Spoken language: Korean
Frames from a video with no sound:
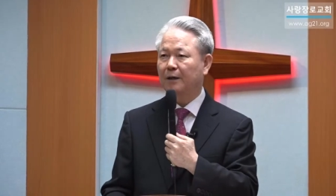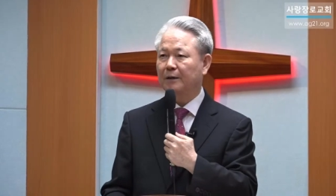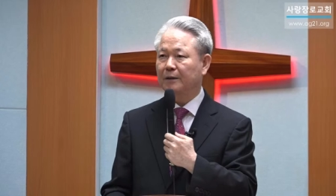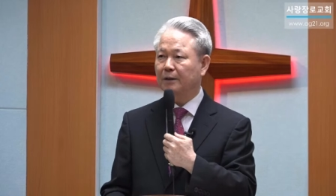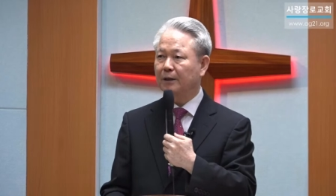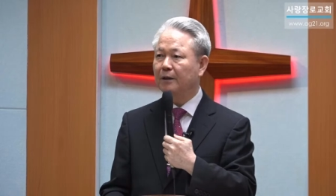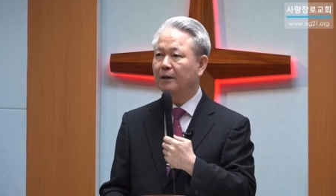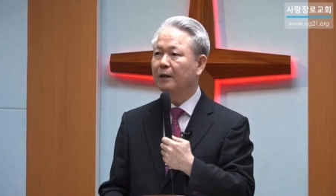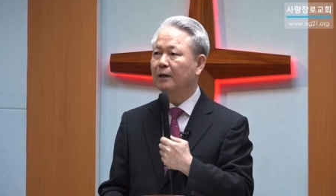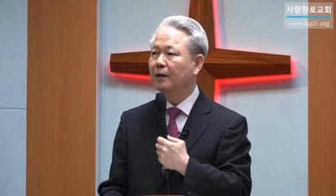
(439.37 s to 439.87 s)

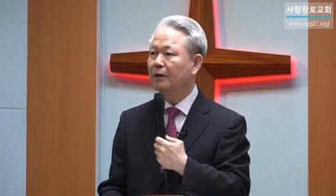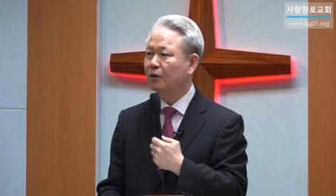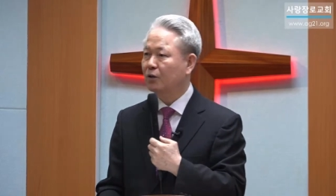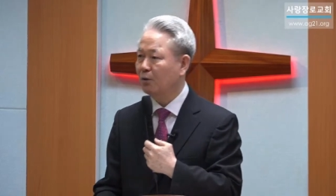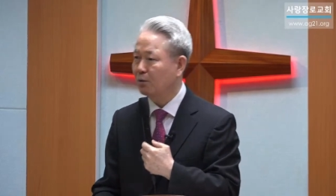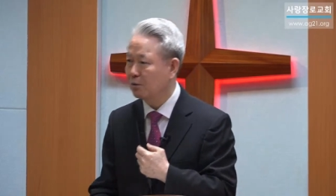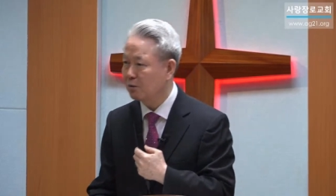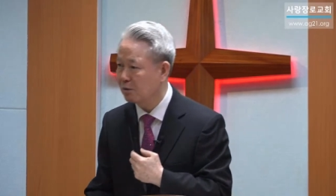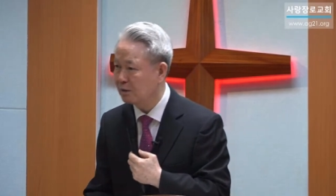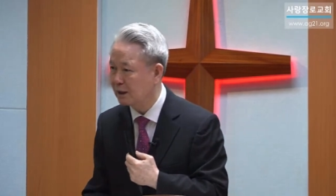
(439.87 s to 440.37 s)
예,
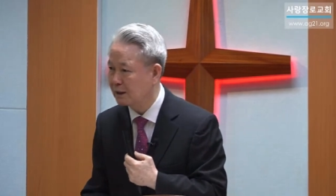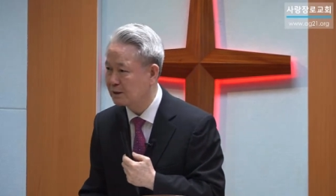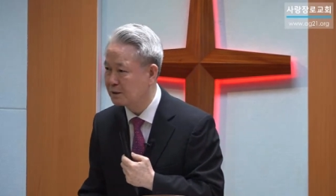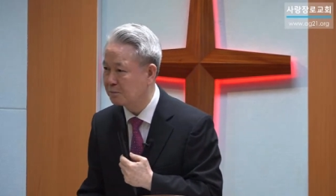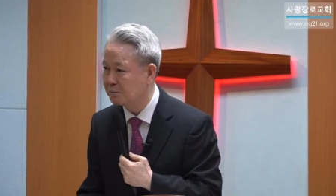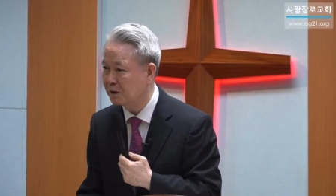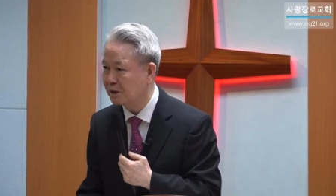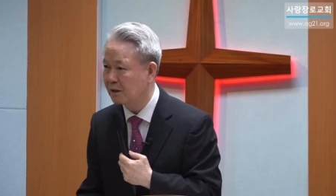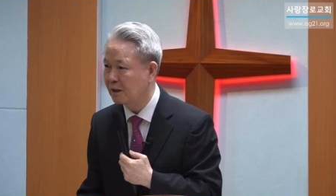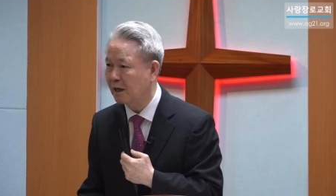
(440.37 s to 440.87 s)

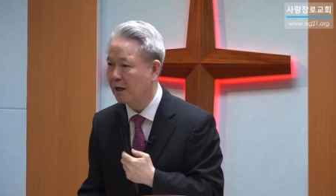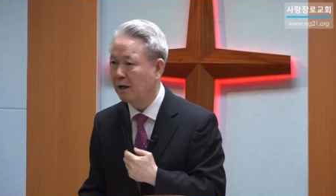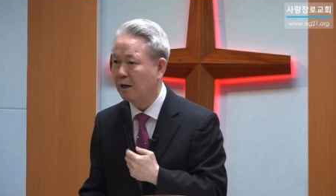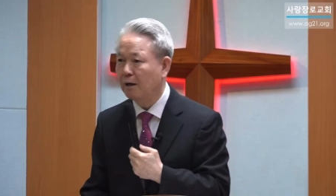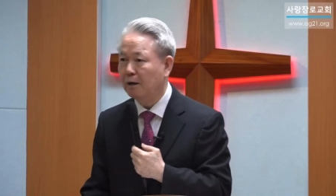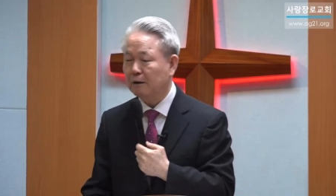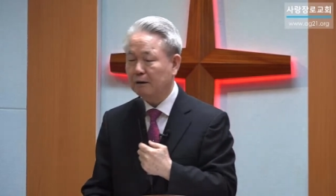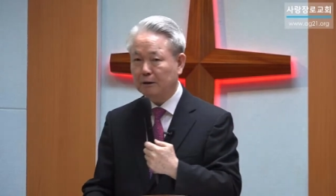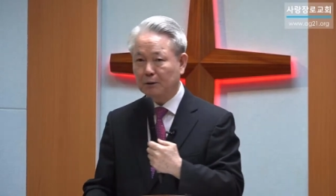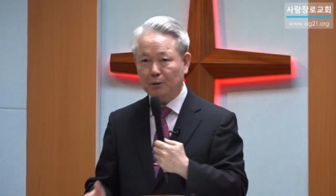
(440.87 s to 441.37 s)
경건하십니다.
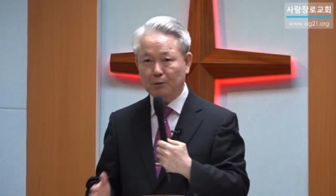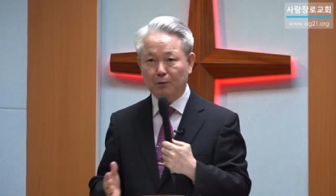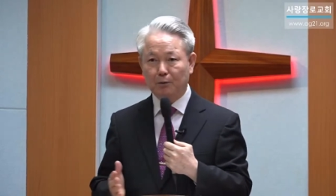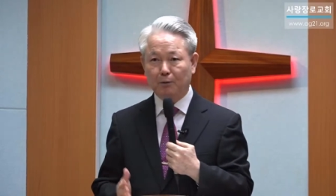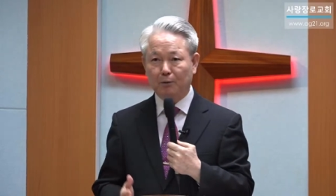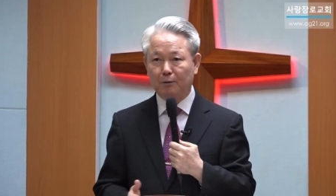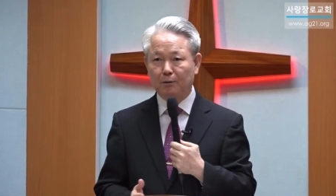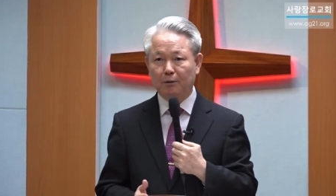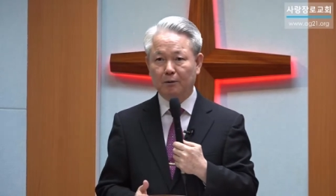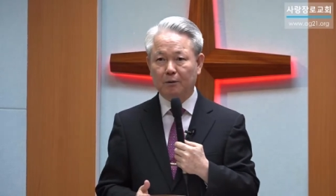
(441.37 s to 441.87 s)
이런
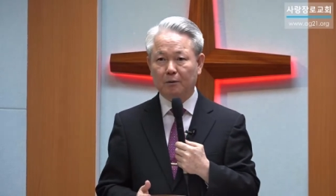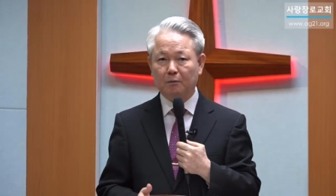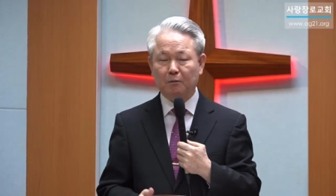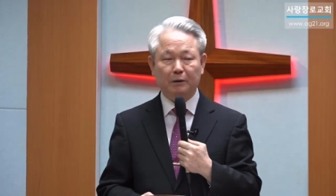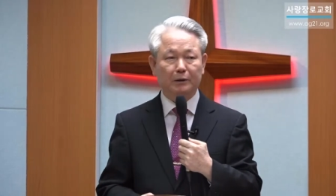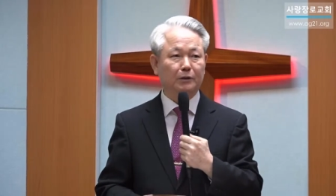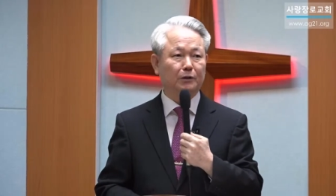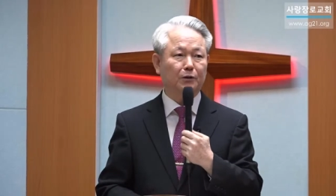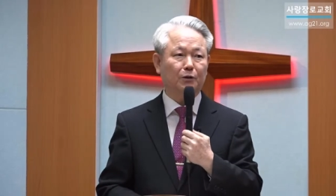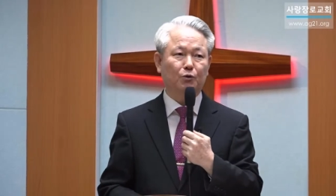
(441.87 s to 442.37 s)
거를
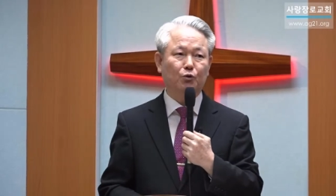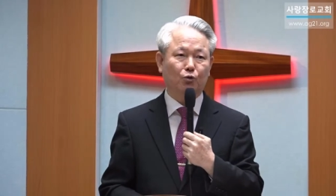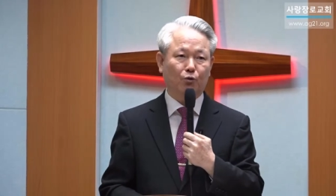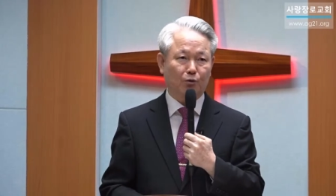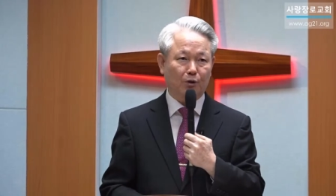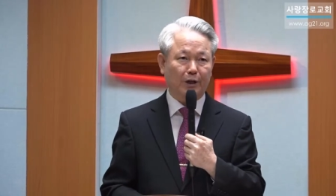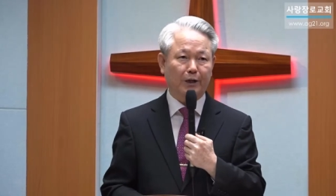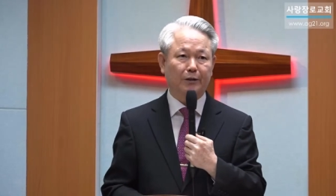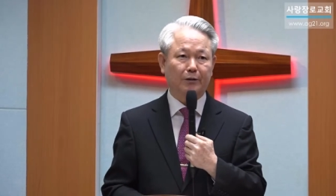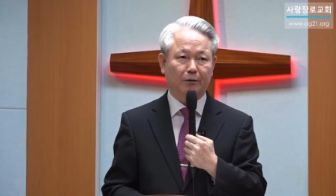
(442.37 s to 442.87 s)
굉장히
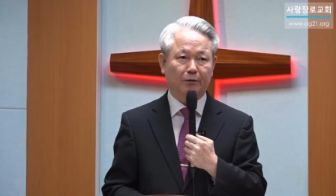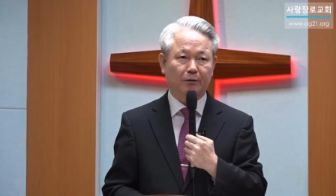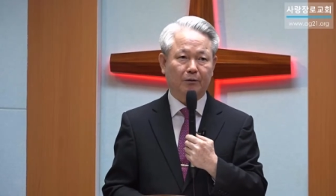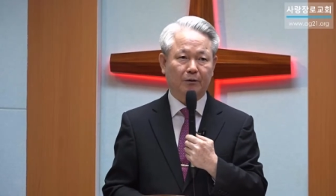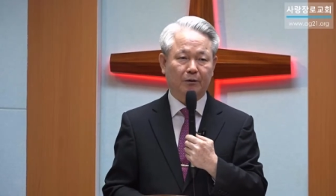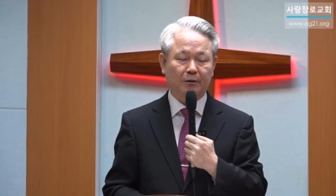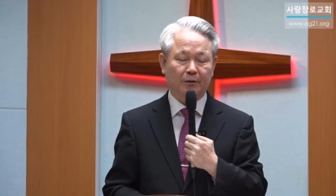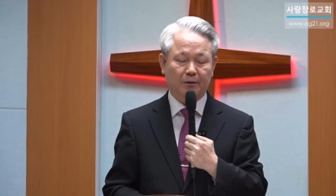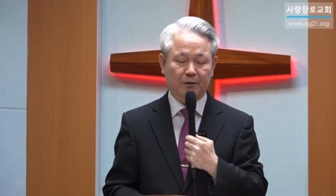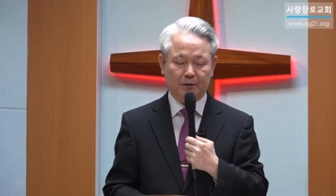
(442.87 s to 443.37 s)
좋아하는 거예요.
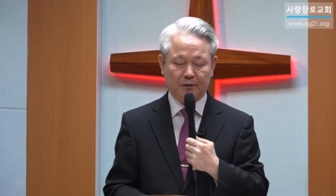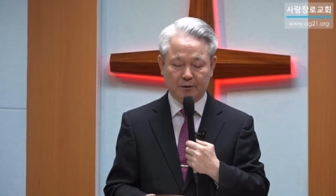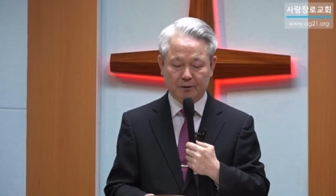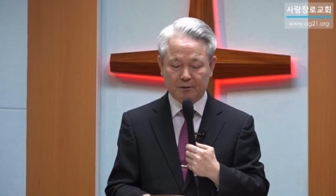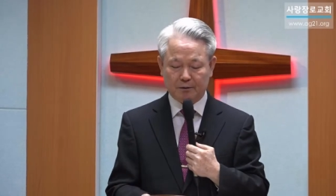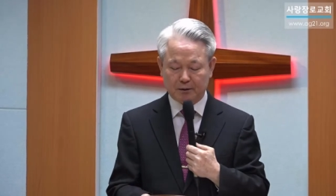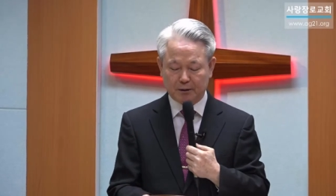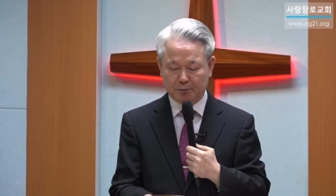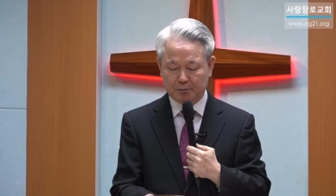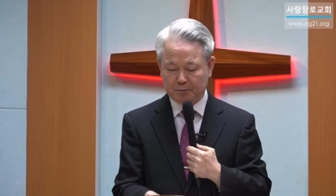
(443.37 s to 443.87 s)

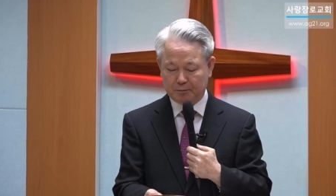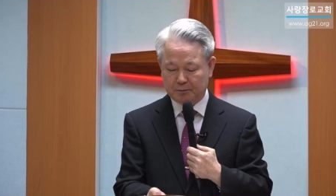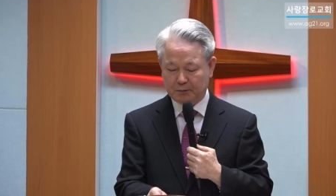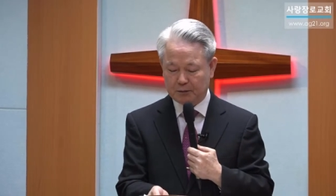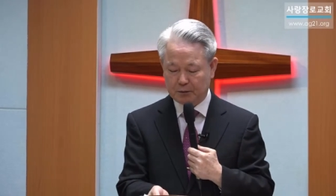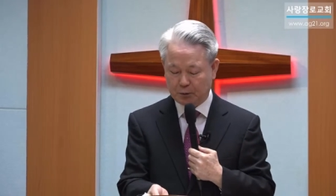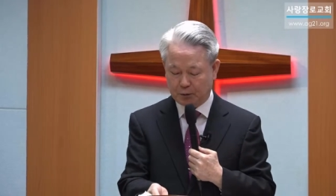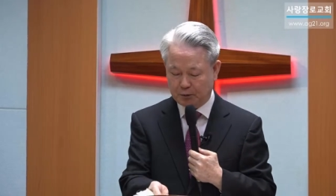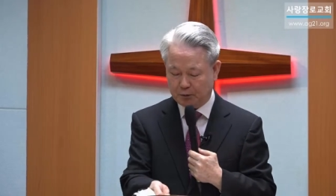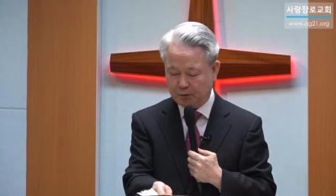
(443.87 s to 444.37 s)
그 다음
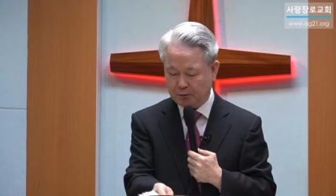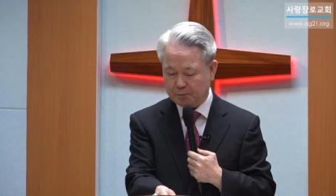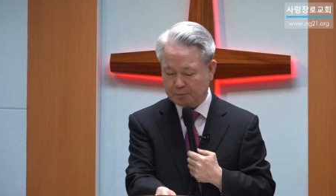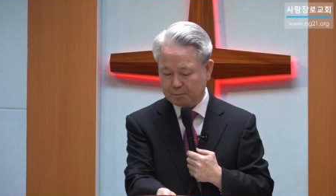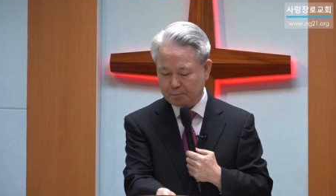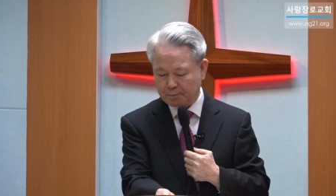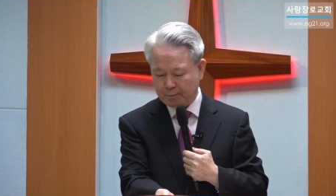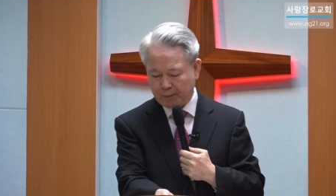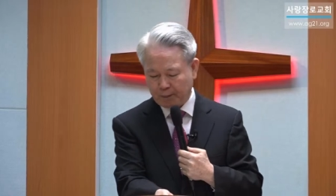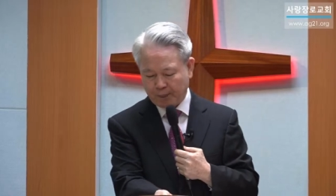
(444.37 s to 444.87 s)
또
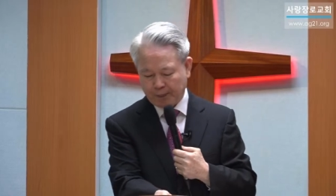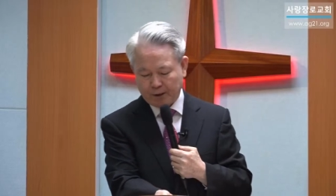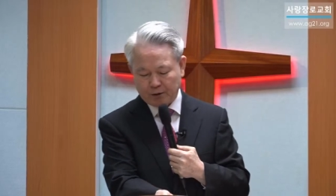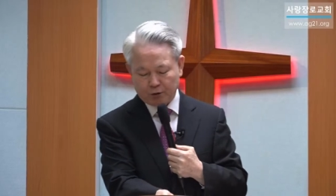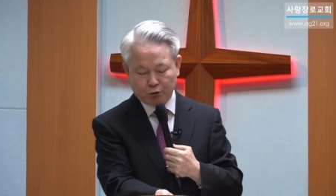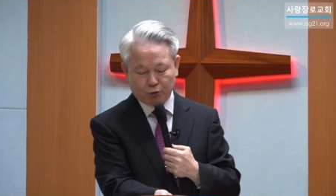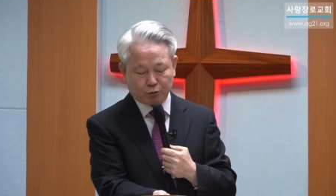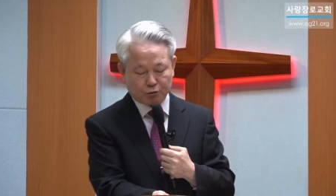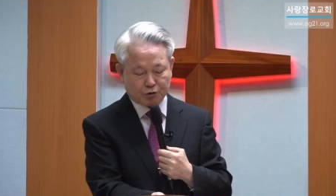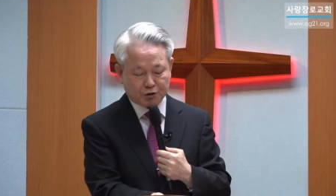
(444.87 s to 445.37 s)

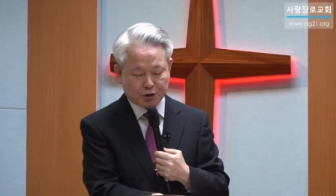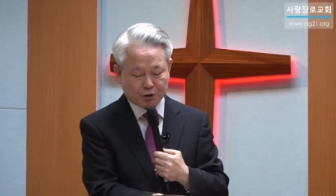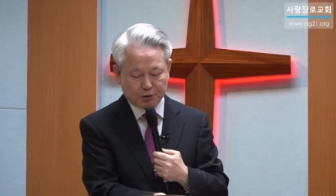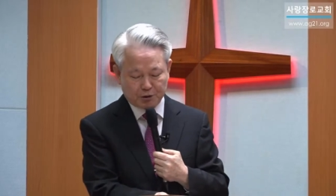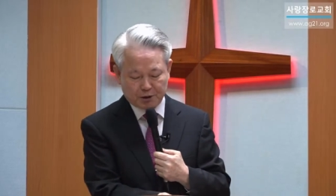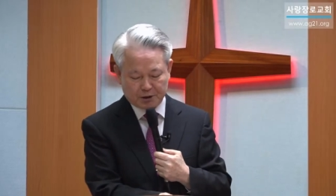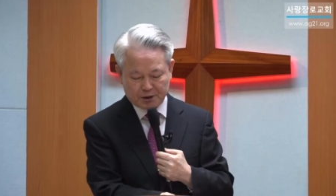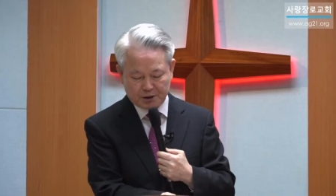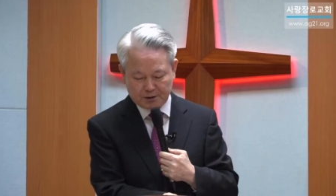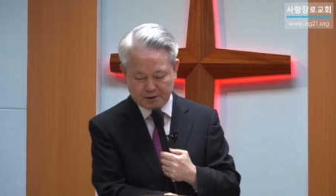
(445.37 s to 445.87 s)

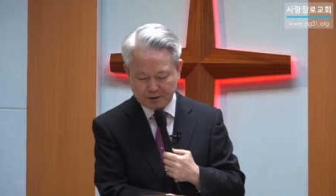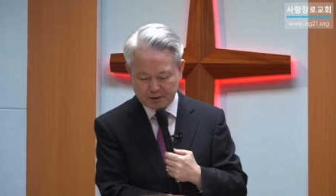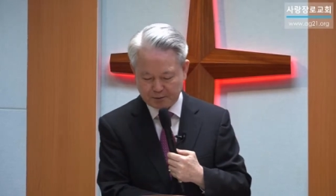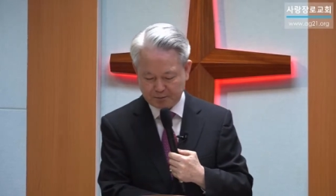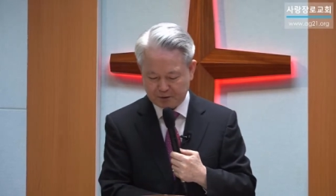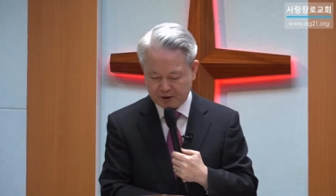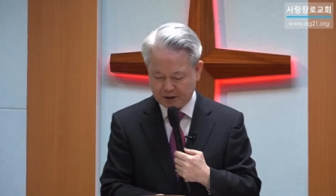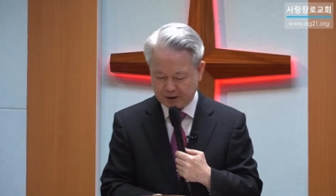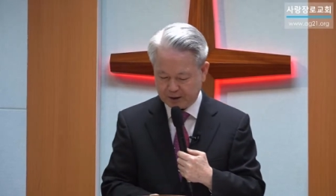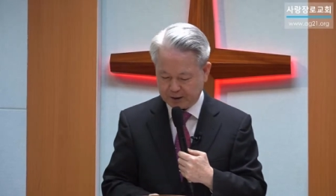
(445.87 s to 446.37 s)
6절, 7절입니다.